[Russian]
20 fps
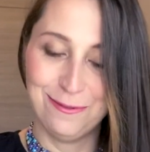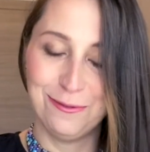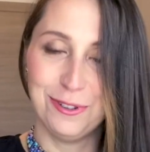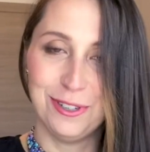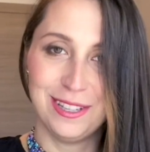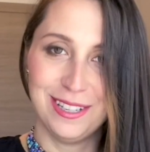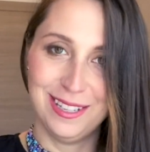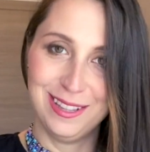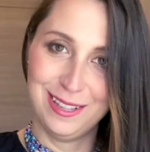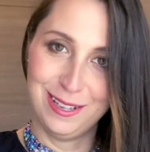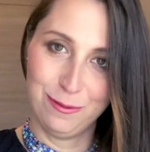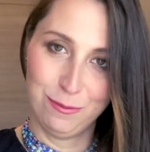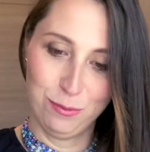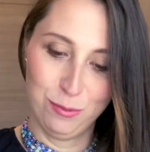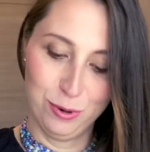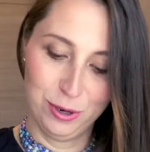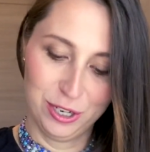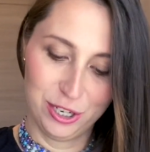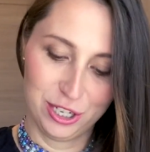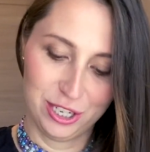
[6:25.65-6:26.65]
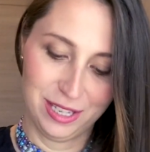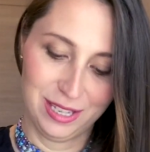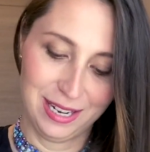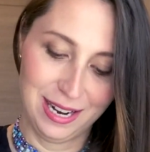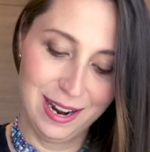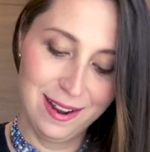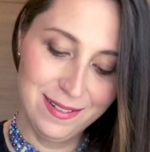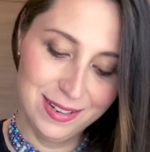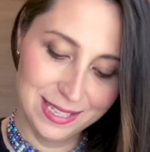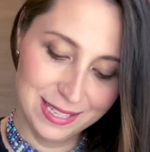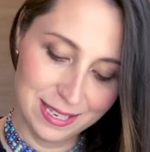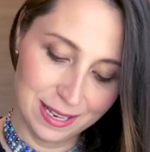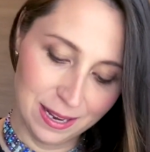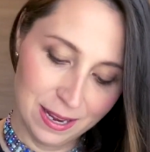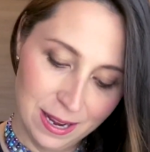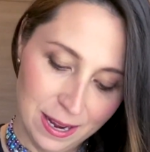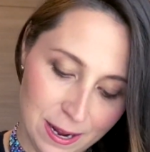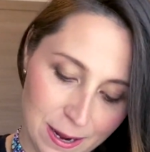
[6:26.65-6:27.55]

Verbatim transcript: Вот это им больше нравится.